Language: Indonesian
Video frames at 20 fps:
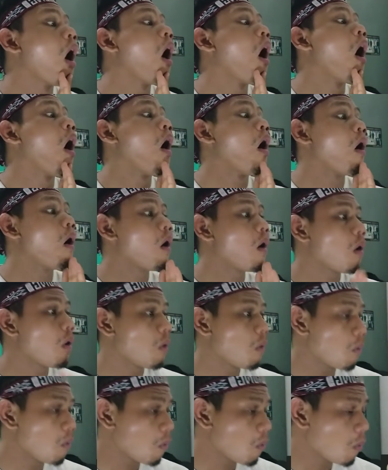mendapatkan
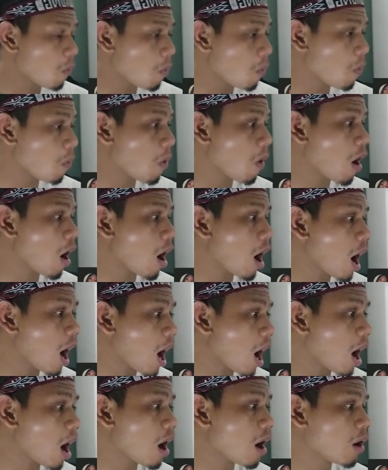debut dari
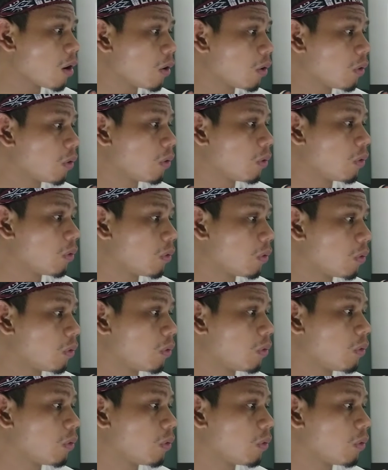Bollywood oh. yang akan